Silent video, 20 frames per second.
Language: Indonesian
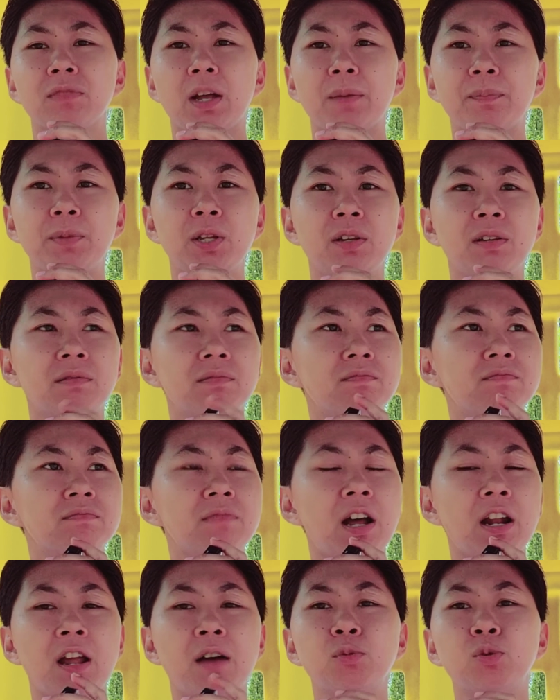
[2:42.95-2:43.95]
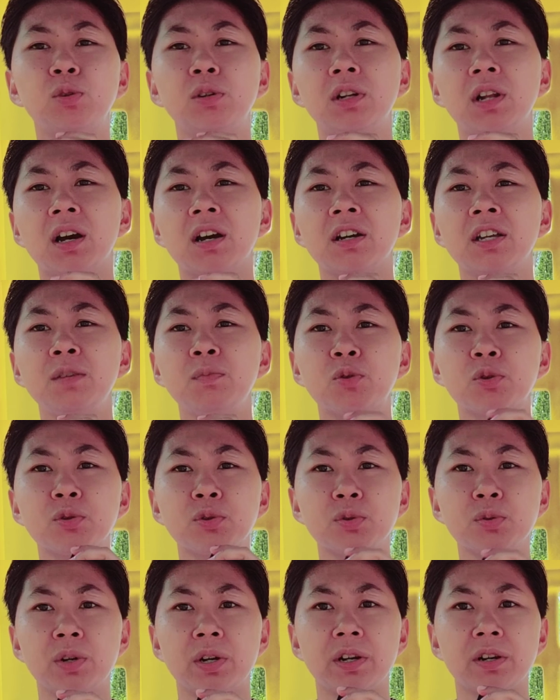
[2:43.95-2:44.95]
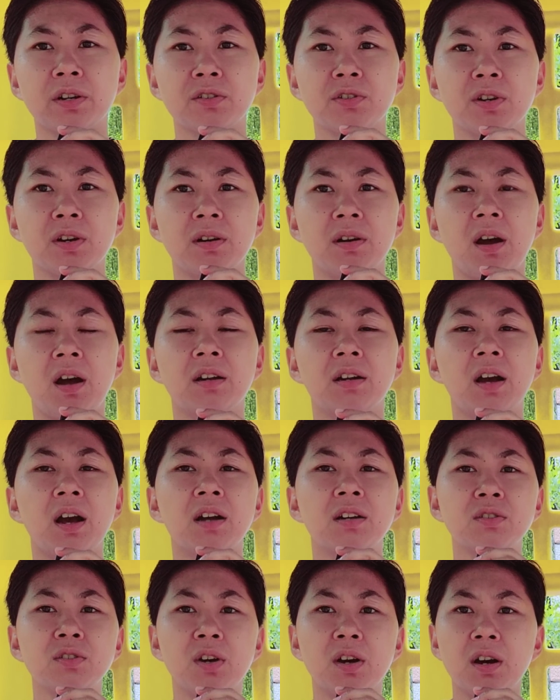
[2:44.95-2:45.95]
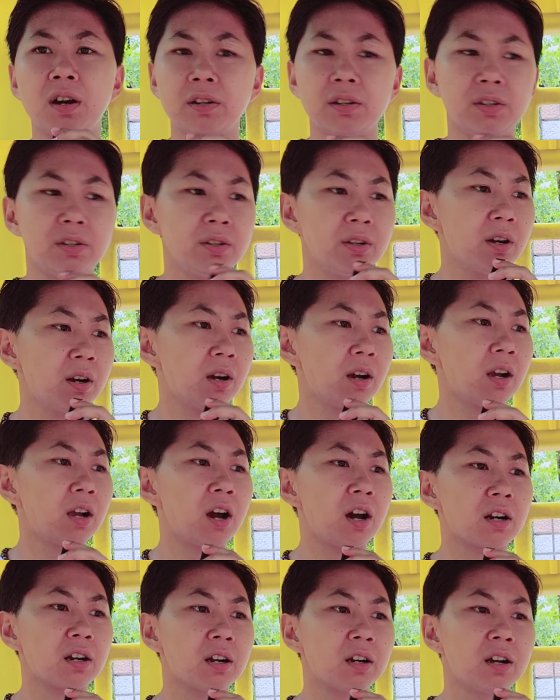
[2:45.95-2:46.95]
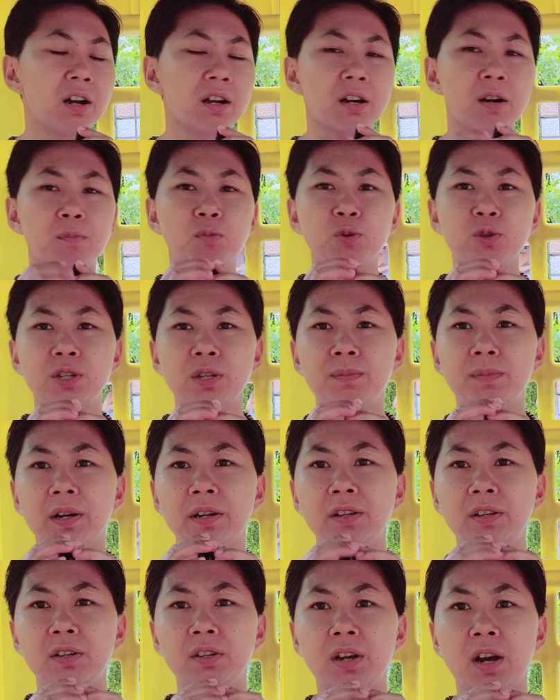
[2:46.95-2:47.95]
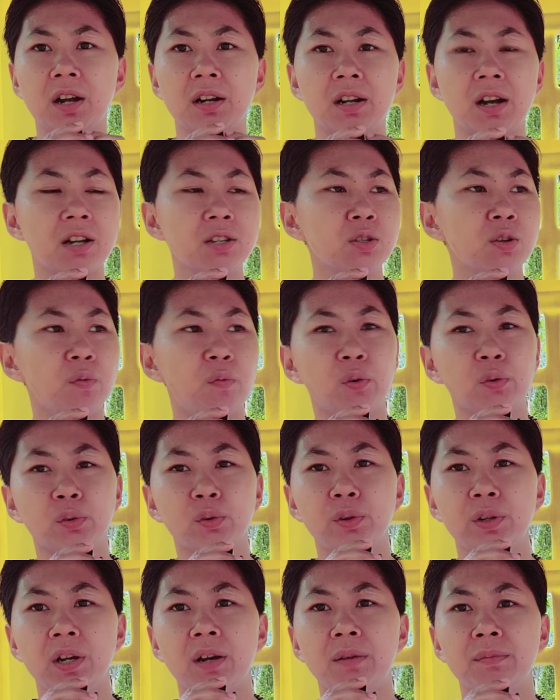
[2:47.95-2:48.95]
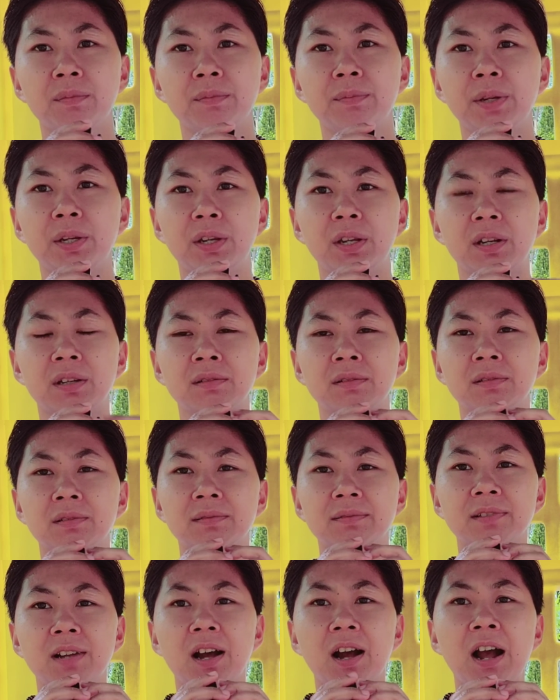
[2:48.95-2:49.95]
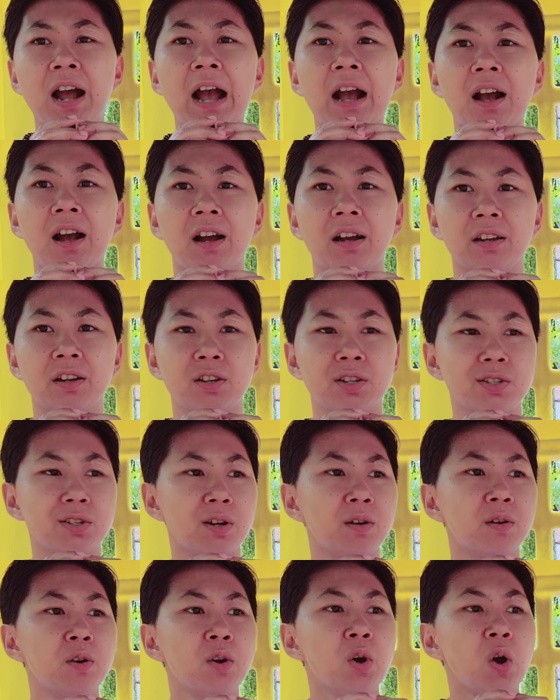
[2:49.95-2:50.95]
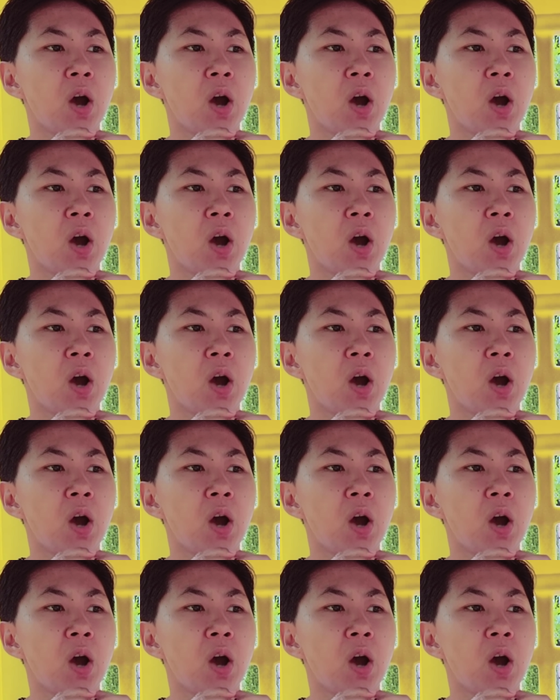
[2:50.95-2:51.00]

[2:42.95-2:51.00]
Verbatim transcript: Tapi alhamdulillah kehibur juga ya guys ya. Ada aja ini ya gara-gara musibah ini ada aja foto yang bikin ngakak ya guys ya.